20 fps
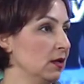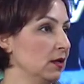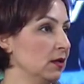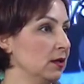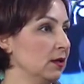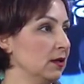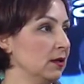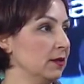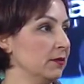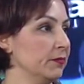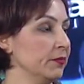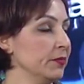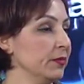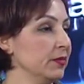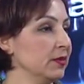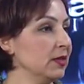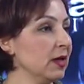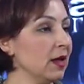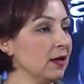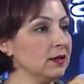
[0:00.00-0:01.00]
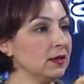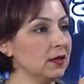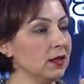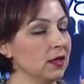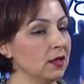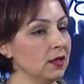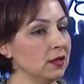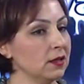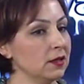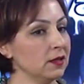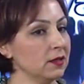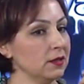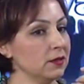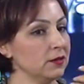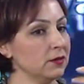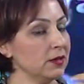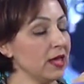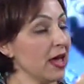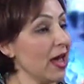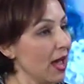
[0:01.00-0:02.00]
E, yani
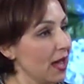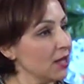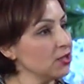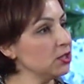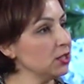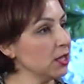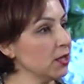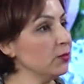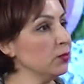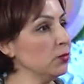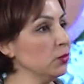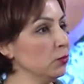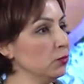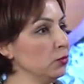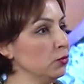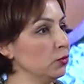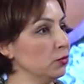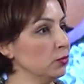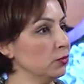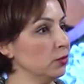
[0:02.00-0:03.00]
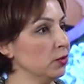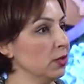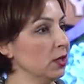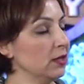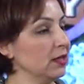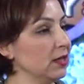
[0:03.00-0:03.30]
e, her şey mümkün.